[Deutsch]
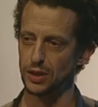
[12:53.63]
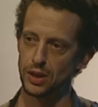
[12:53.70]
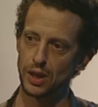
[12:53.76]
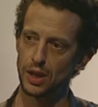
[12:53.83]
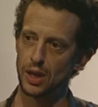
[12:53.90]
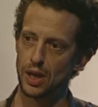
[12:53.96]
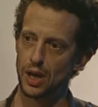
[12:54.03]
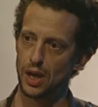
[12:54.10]

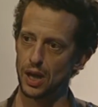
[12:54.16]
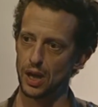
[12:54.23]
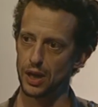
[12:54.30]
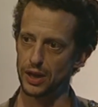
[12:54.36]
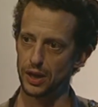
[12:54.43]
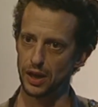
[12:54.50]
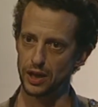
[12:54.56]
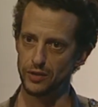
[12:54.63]
äh,
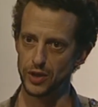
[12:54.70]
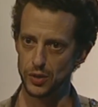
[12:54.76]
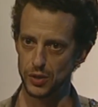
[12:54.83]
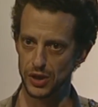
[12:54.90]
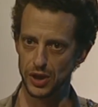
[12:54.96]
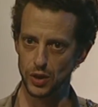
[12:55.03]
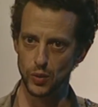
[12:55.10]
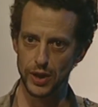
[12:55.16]
das
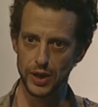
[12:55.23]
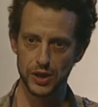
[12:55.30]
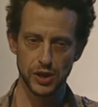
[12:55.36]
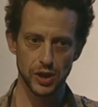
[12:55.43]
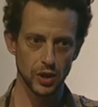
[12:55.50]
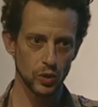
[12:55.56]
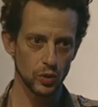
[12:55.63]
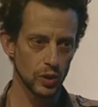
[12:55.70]
man
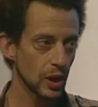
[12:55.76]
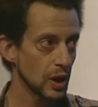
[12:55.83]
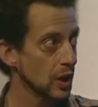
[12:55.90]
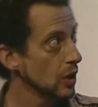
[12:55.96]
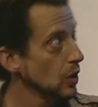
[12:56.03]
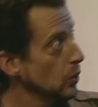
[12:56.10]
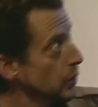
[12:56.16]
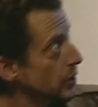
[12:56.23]
äh,
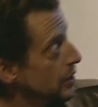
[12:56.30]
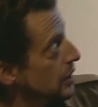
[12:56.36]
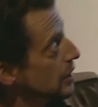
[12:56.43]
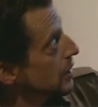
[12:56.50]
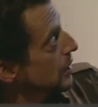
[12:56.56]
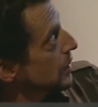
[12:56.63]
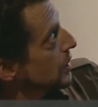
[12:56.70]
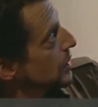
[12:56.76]
in drei
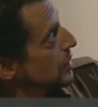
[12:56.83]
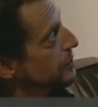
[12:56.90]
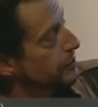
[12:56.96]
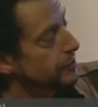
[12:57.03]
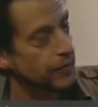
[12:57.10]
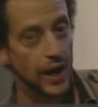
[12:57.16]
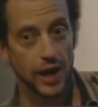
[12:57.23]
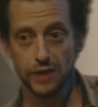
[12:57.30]

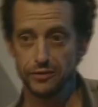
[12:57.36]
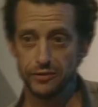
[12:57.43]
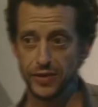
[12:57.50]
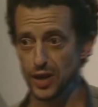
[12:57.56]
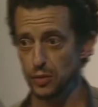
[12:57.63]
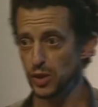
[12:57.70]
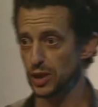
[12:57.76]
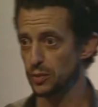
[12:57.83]
Dimensionen
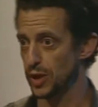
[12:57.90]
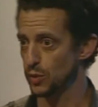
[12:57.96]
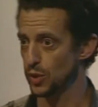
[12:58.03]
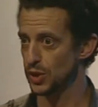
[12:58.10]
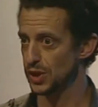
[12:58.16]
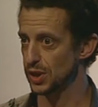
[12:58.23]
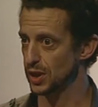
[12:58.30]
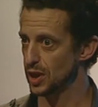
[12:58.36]

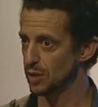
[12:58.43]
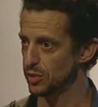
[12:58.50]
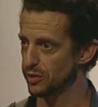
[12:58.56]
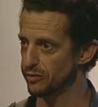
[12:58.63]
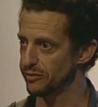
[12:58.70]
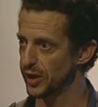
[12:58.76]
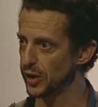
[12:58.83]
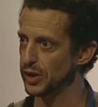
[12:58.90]

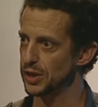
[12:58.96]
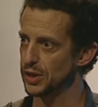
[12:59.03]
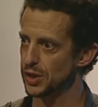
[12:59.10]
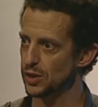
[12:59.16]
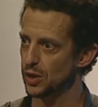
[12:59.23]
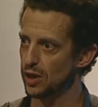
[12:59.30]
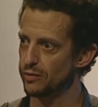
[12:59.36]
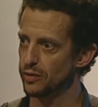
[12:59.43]
extrudieren kann.